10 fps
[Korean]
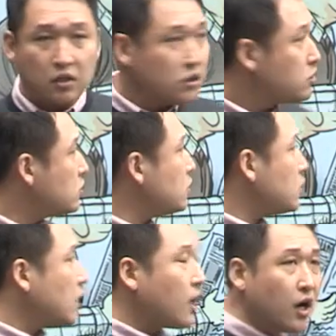이들을
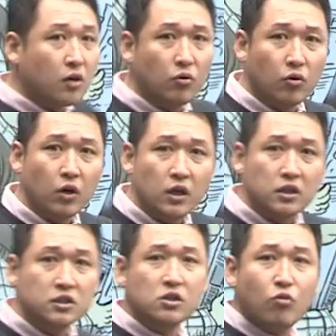이해하고
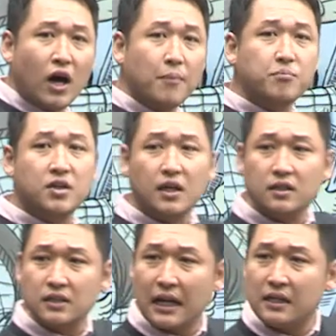이들과
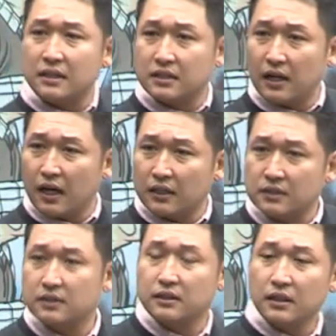함께 잘
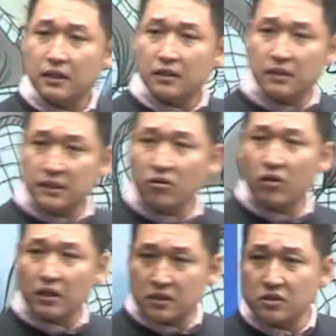일하는
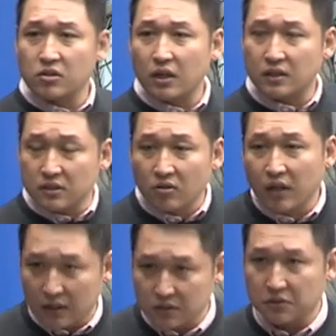리더가 진정한
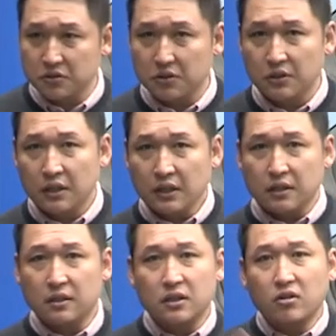리더라는 거죠.
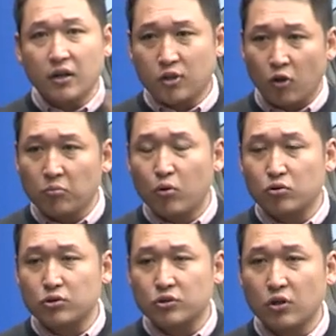그러니까 리더의
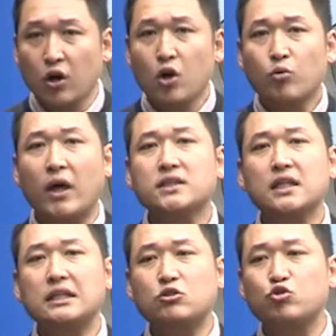덕목으로서
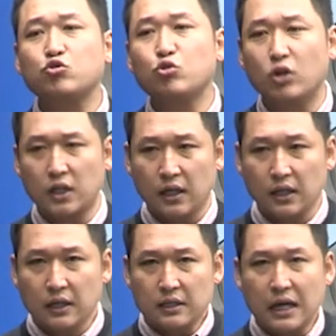굉장히 중요하게
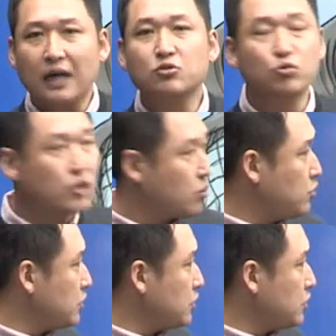강조되고